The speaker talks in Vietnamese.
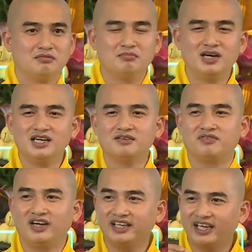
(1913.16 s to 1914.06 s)
mình
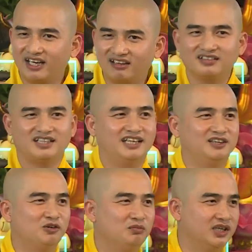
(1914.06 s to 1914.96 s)
phải nghe lời
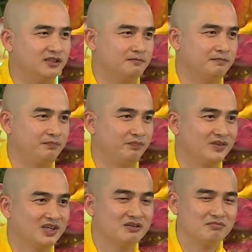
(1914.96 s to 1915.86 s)
thầy của mình
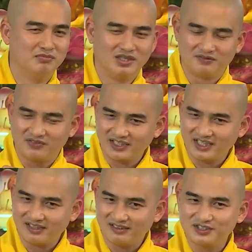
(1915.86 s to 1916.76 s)
mình phải
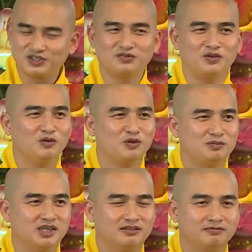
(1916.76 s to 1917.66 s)
nghe lời sư phụ của
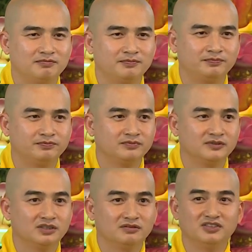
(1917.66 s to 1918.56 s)
mình
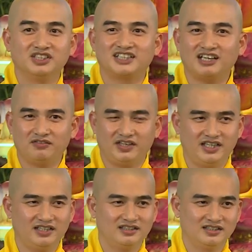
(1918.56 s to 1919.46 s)
vì sao
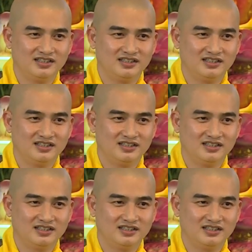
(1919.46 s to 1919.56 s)
vậy